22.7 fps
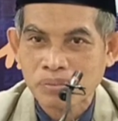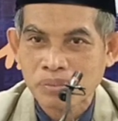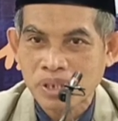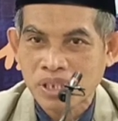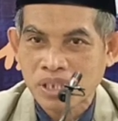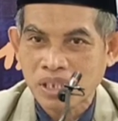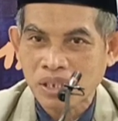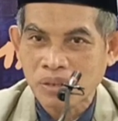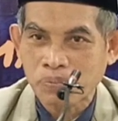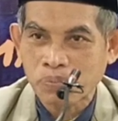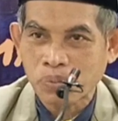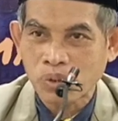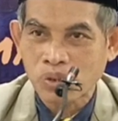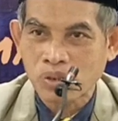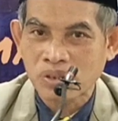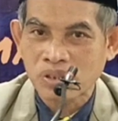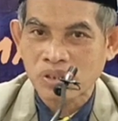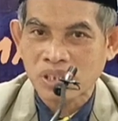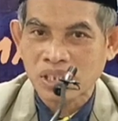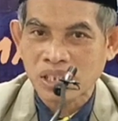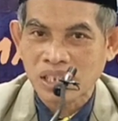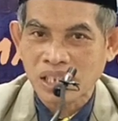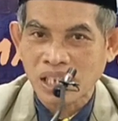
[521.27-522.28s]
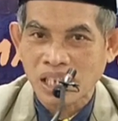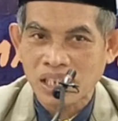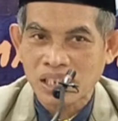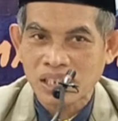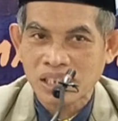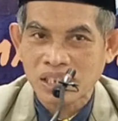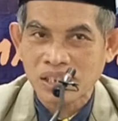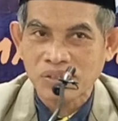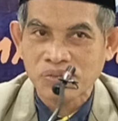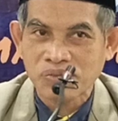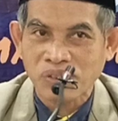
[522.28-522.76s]
meskipun dengan
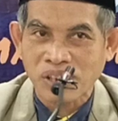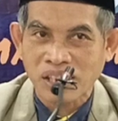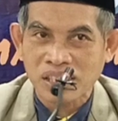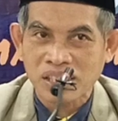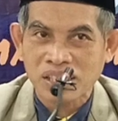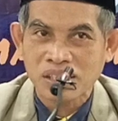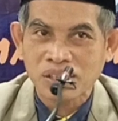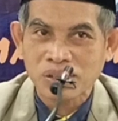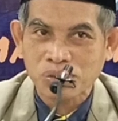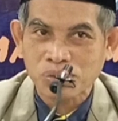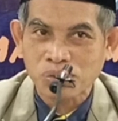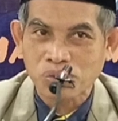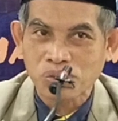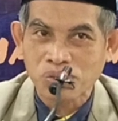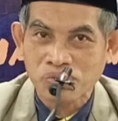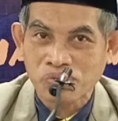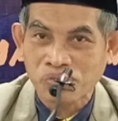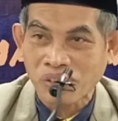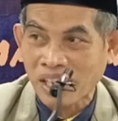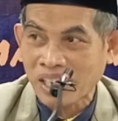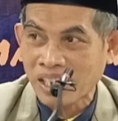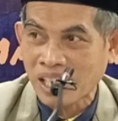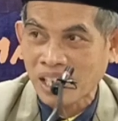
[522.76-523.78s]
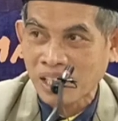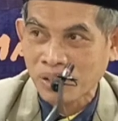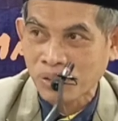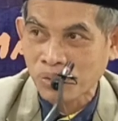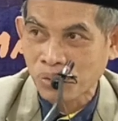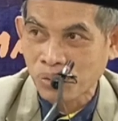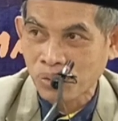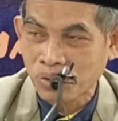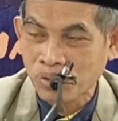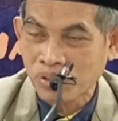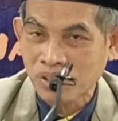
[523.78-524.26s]
sifat kun
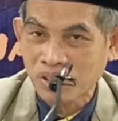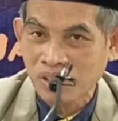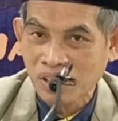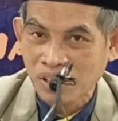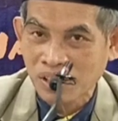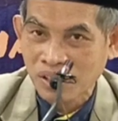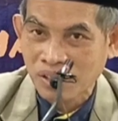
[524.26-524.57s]
fayakun